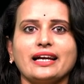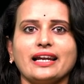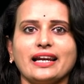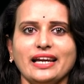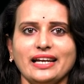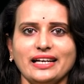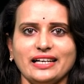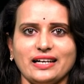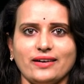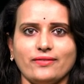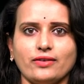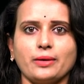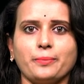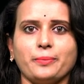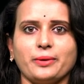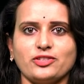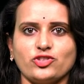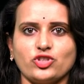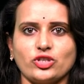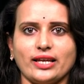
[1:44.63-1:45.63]
గ్రీన్
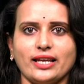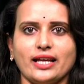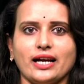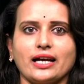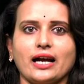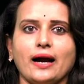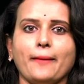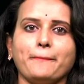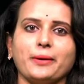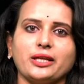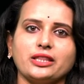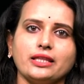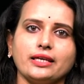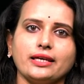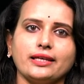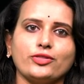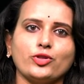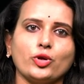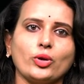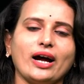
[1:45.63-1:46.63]
కవర్ పెంచేలాగా పెద్ద
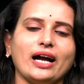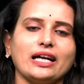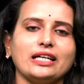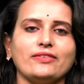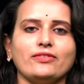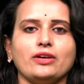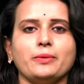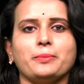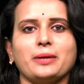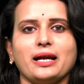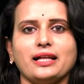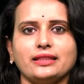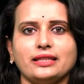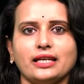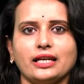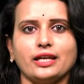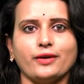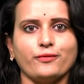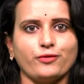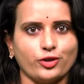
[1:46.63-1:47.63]
ఎత్తున అటవీ
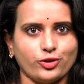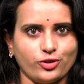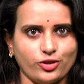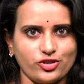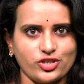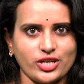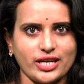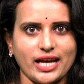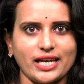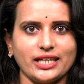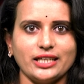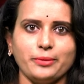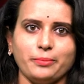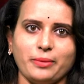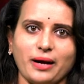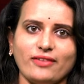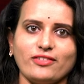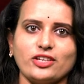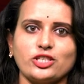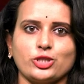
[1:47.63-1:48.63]
ప్రాంతాన్ని వృద్ధి చేయాలని
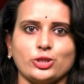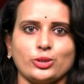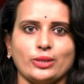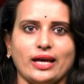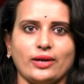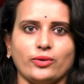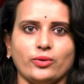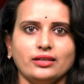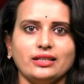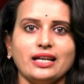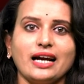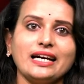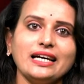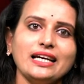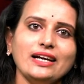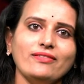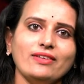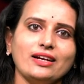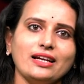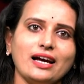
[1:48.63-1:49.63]
భావిస్తున్నారు
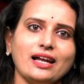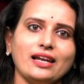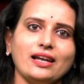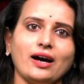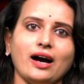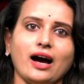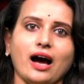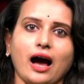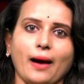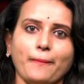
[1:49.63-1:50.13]
నగర వనాల